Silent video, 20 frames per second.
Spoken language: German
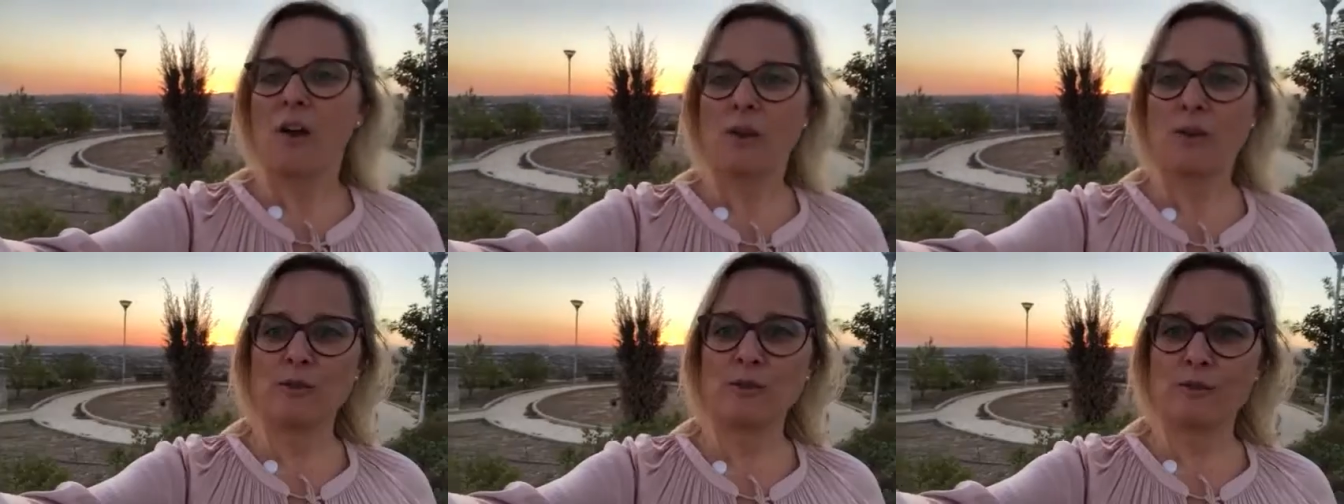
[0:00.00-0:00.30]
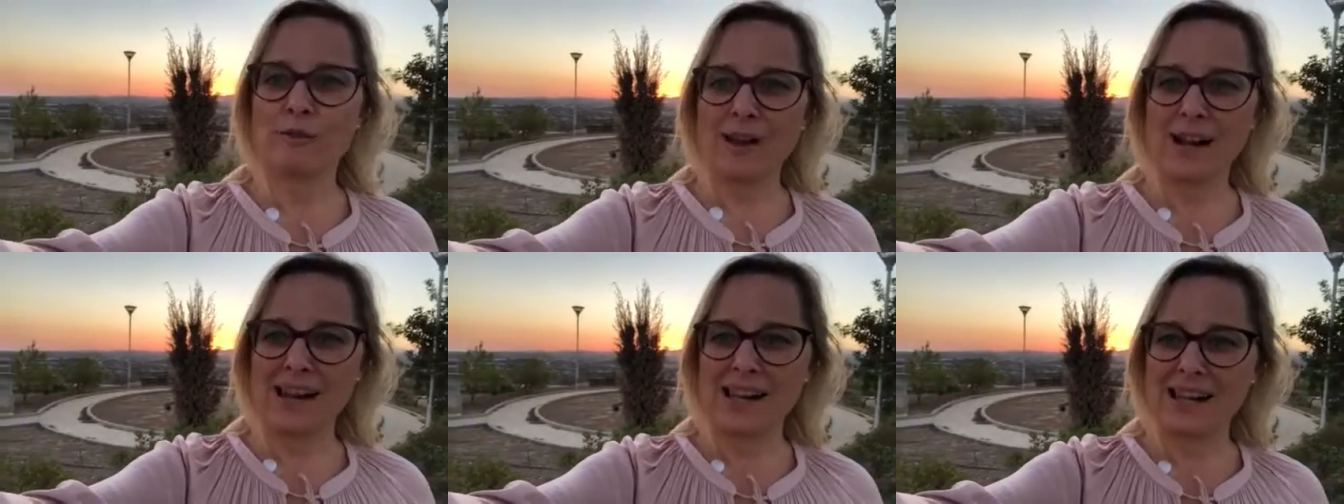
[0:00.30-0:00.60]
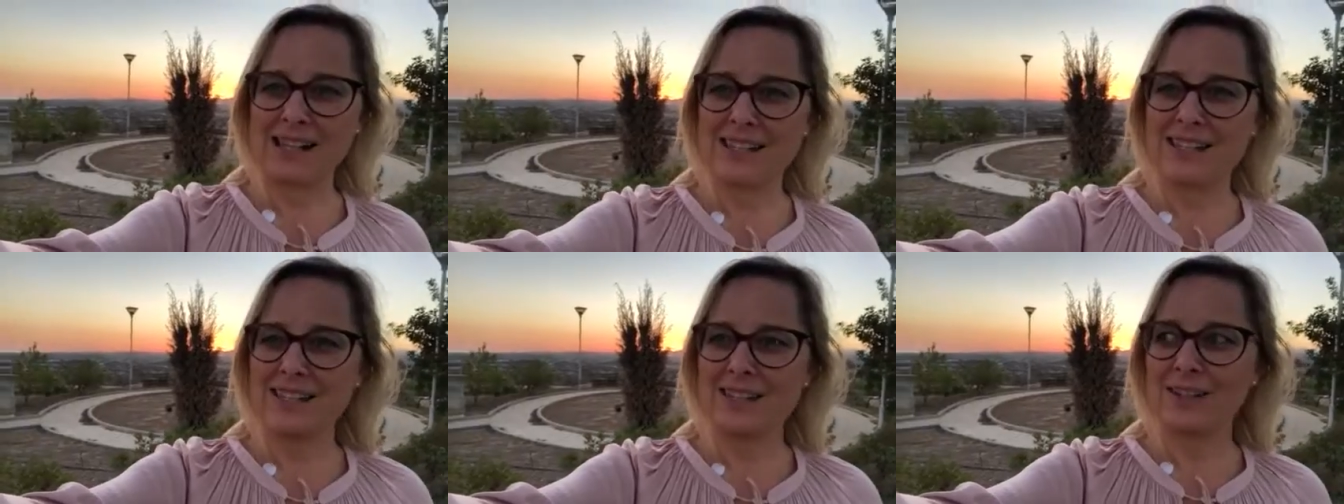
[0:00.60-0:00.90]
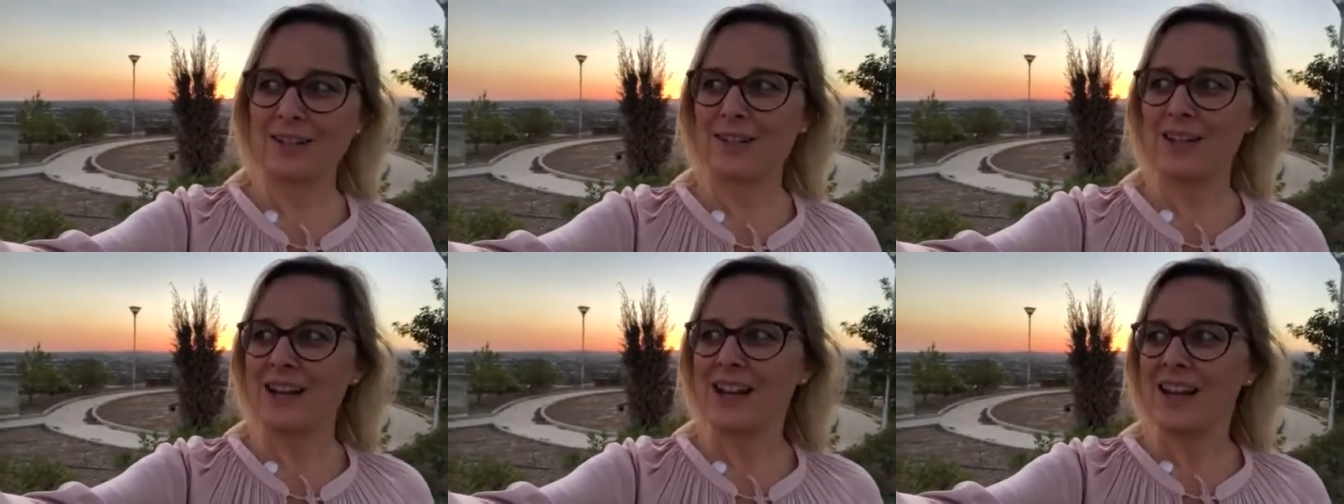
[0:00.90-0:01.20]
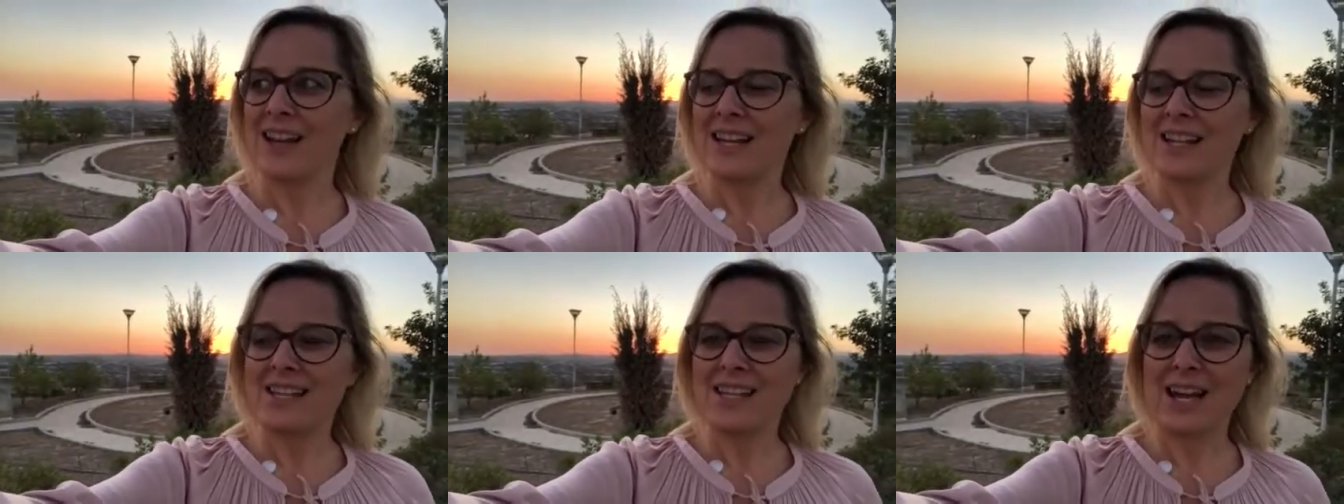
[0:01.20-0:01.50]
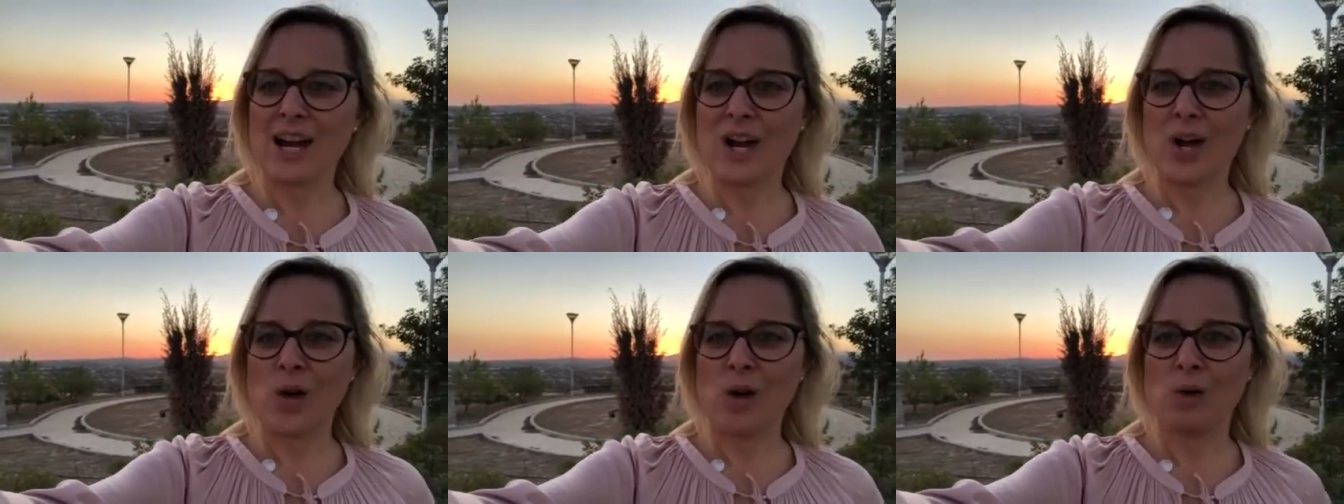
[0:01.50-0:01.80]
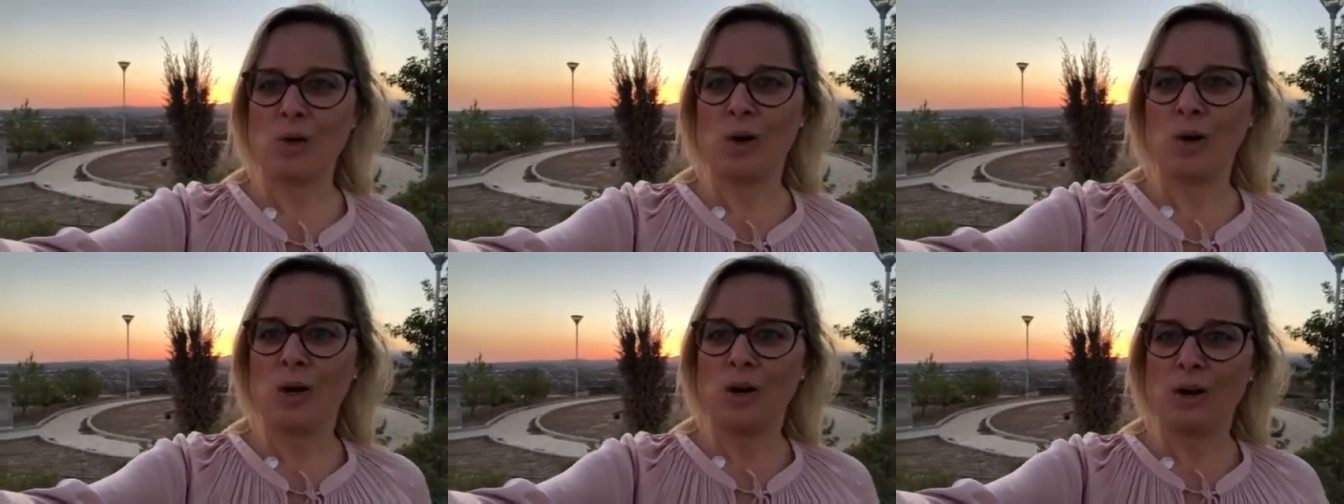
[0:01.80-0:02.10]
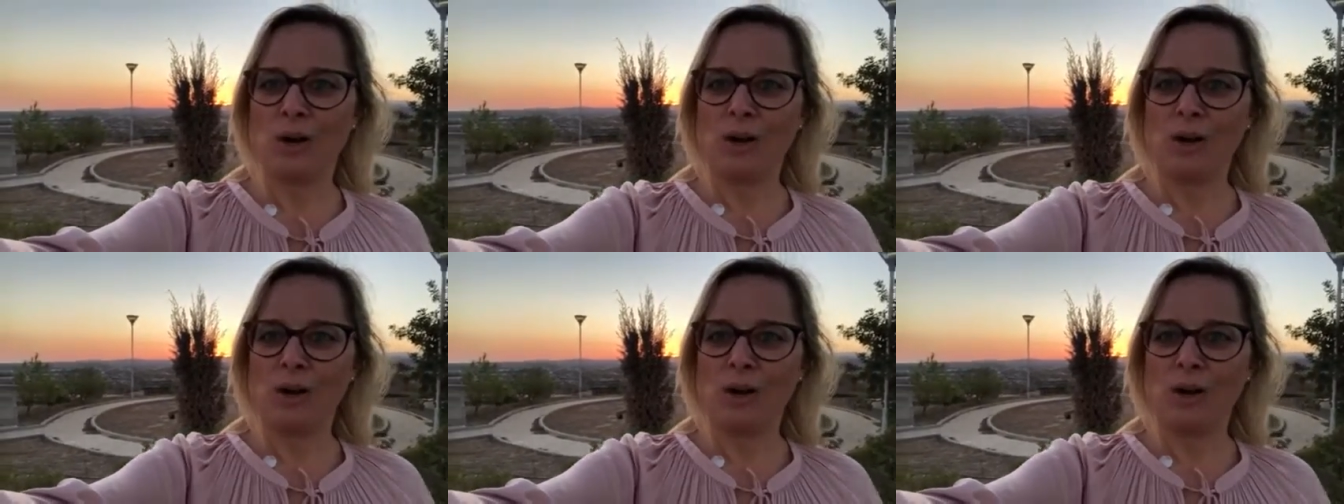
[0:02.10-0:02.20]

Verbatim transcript: und vor allen Dingen ja auch,